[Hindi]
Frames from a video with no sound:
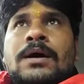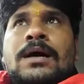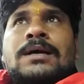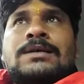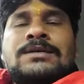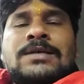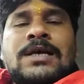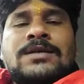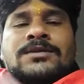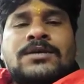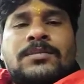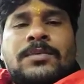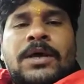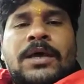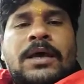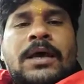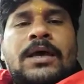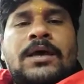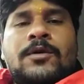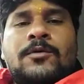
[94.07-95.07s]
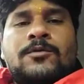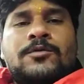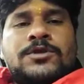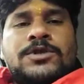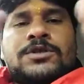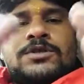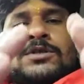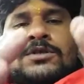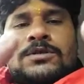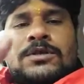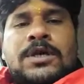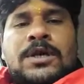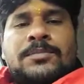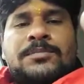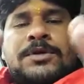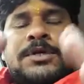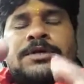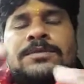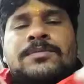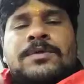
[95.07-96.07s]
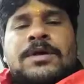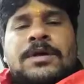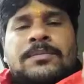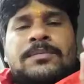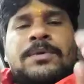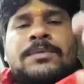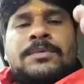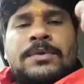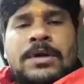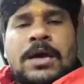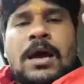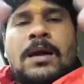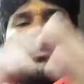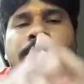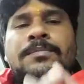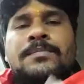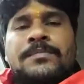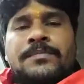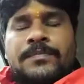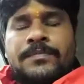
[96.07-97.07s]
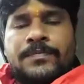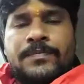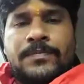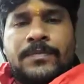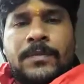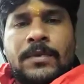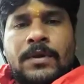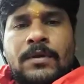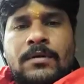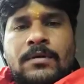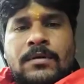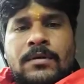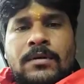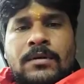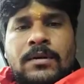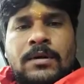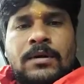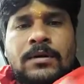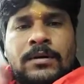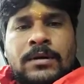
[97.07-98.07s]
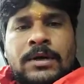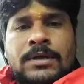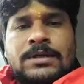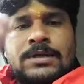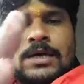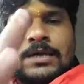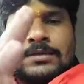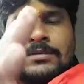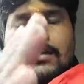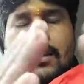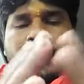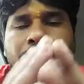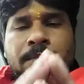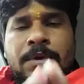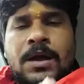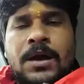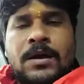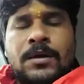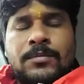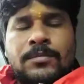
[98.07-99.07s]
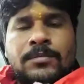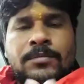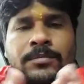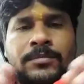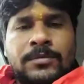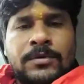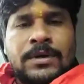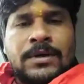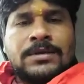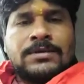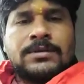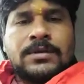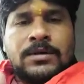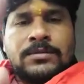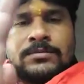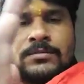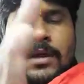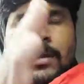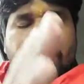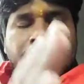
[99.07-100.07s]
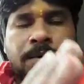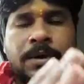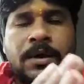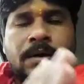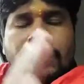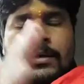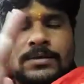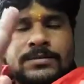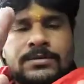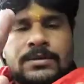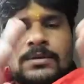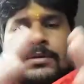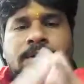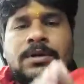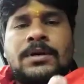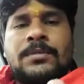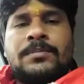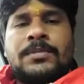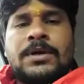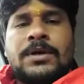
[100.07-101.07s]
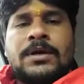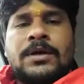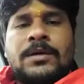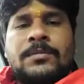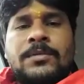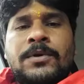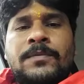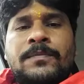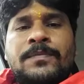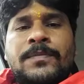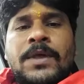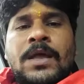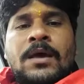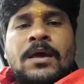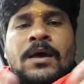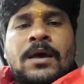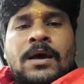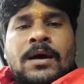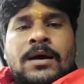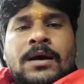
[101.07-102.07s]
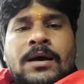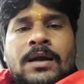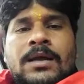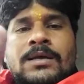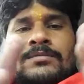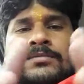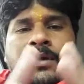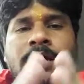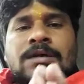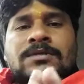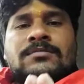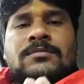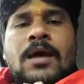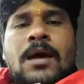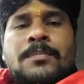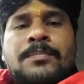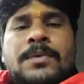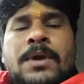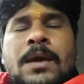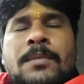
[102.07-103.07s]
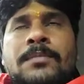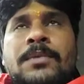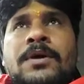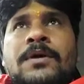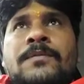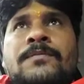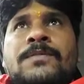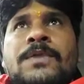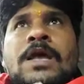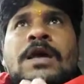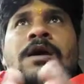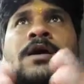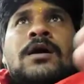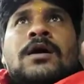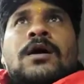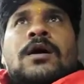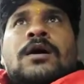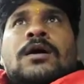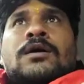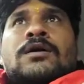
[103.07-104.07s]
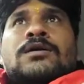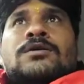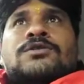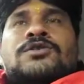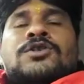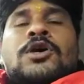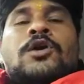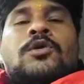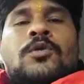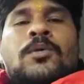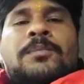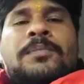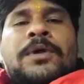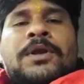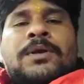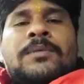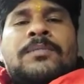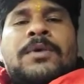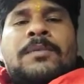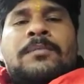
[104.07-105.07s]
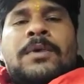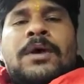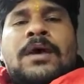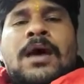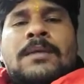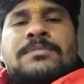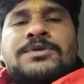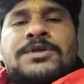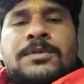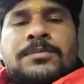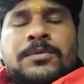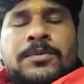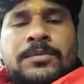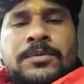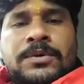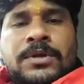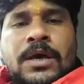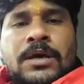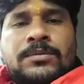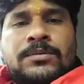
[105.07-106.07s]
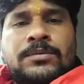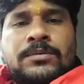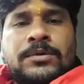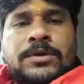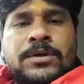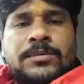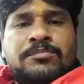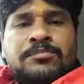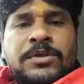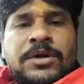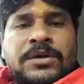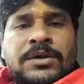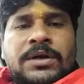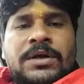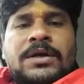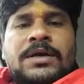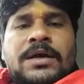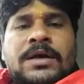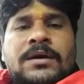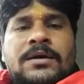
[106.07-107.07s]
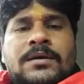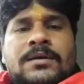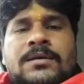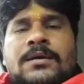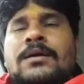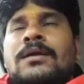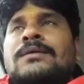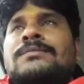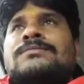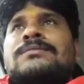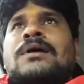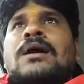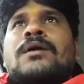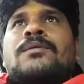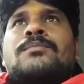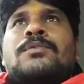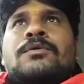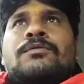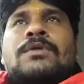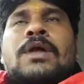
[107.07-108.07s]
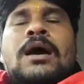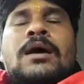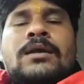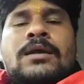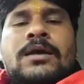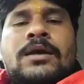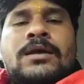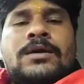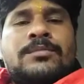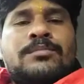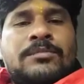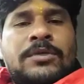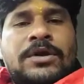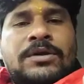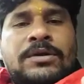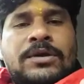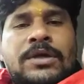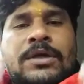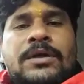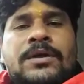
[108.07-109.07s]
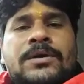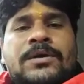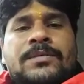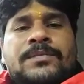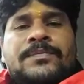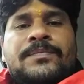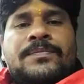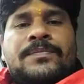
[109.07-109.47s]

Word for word: अच्छा समय है उसके बीच में कभी भी आप घट स्थापना कलश स्थापना कर सकते हैं अपने घर में कलश स्थापना में सर्वोपरि में मैं आप सबको बता दूं कि मिट्टी के कलश का व्यवधान है कि मिट्टी